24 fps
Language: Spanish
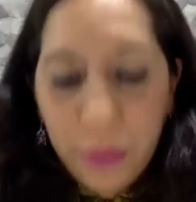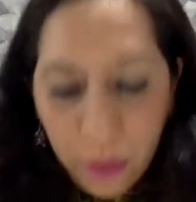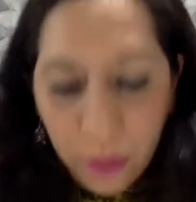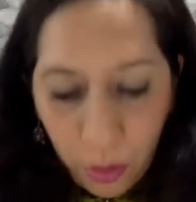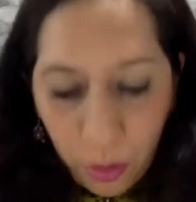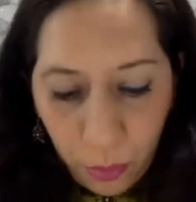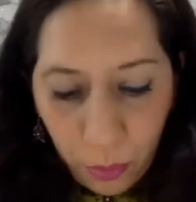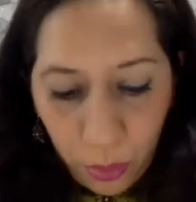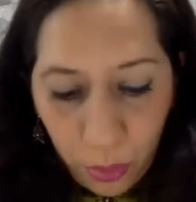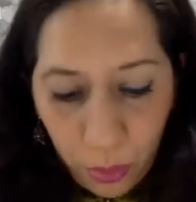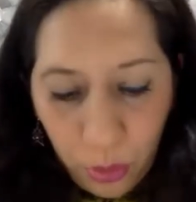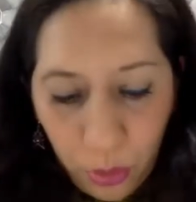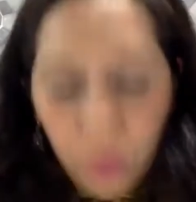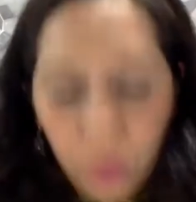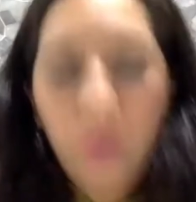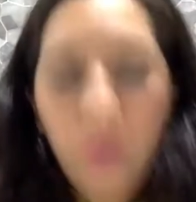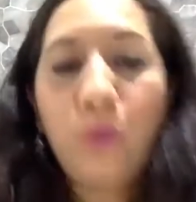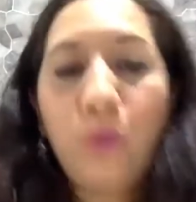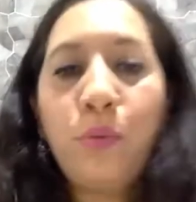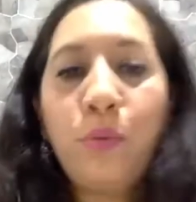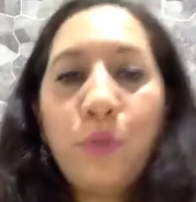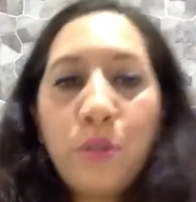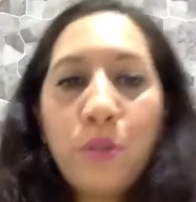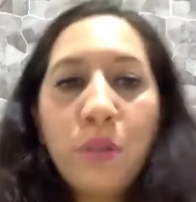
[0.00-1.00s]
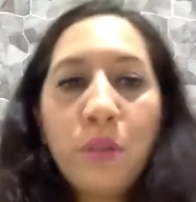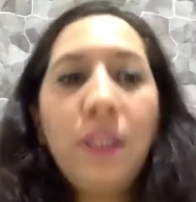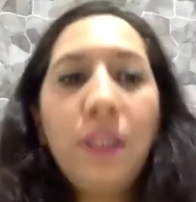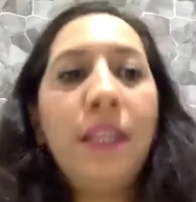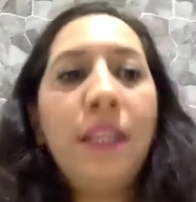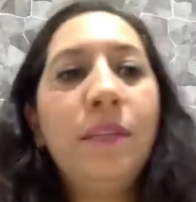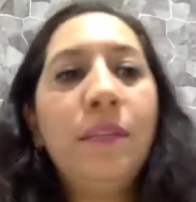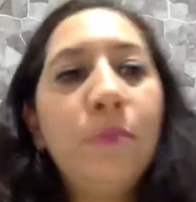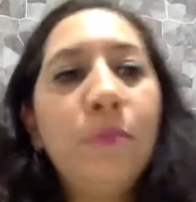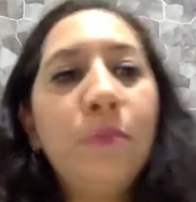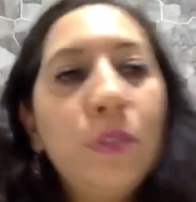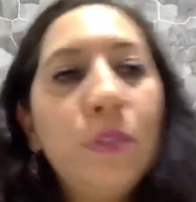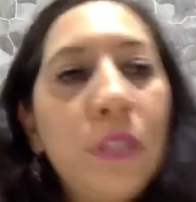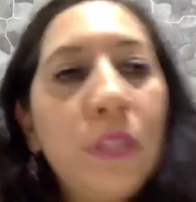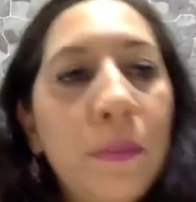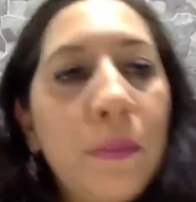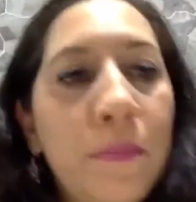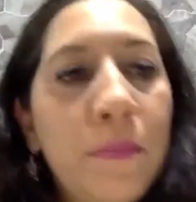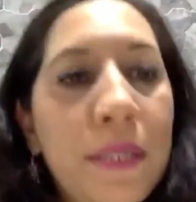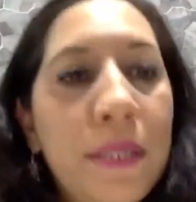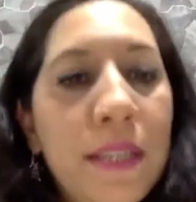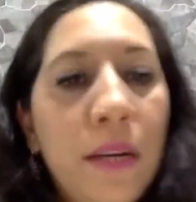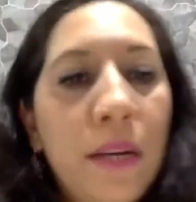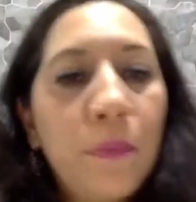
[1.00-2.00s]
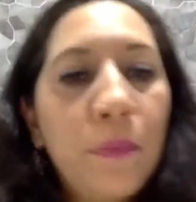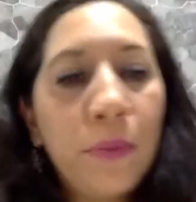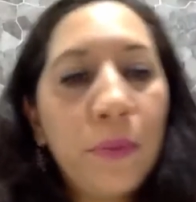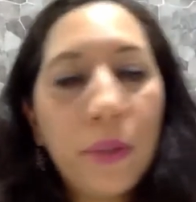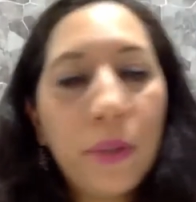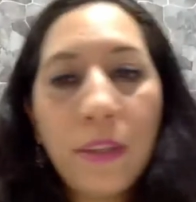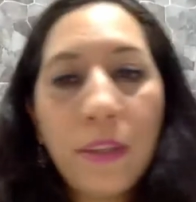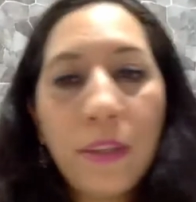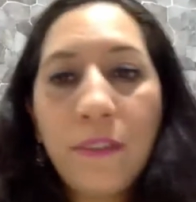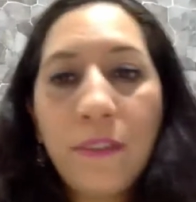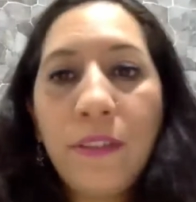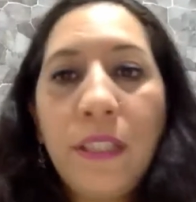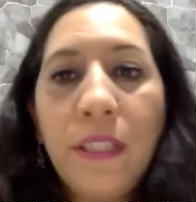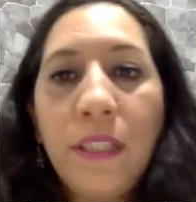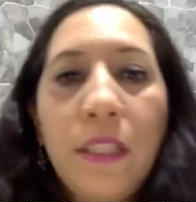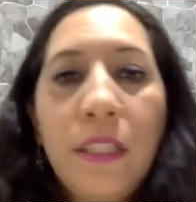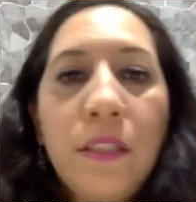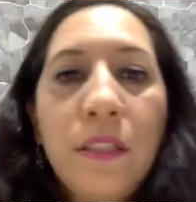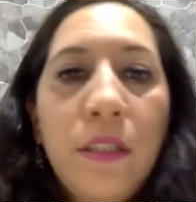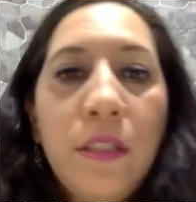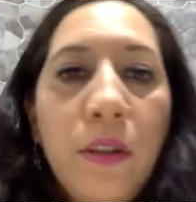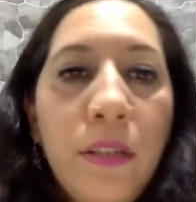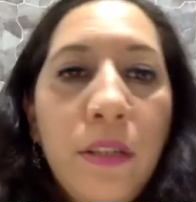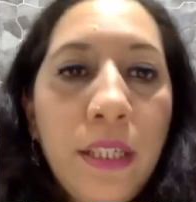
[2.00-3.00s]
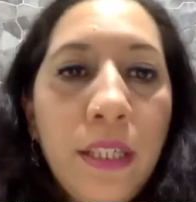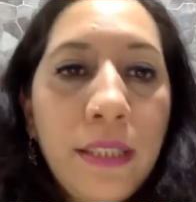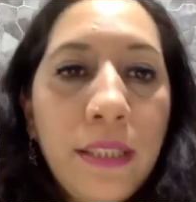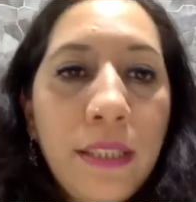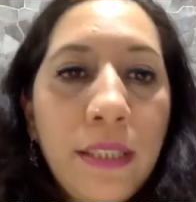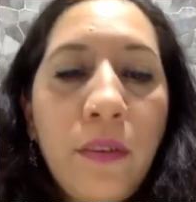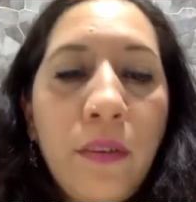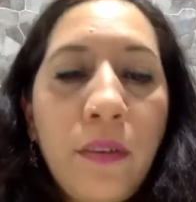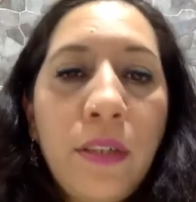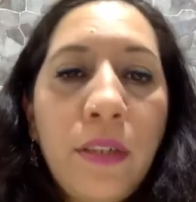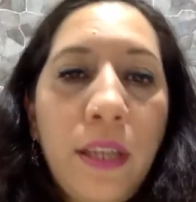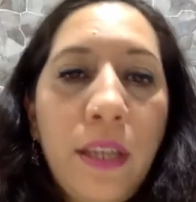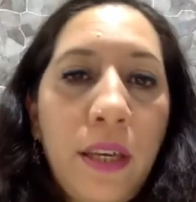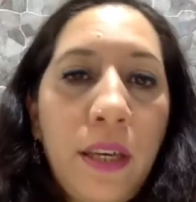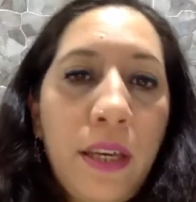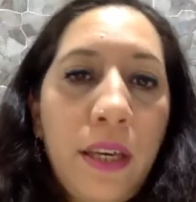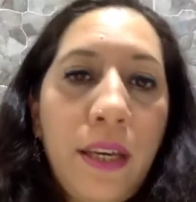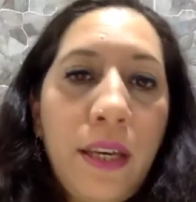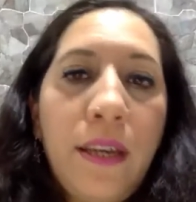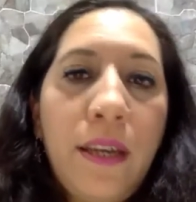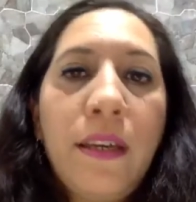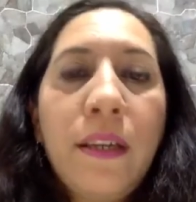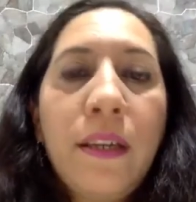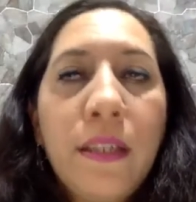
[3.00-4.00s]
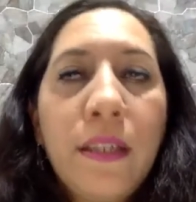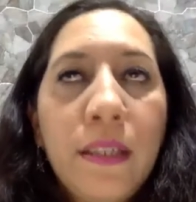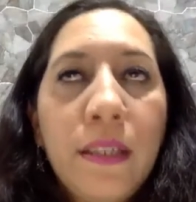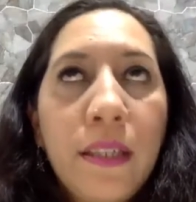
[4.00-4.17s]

Pues, como todo curso tenemos que empezar por definiciones, aunque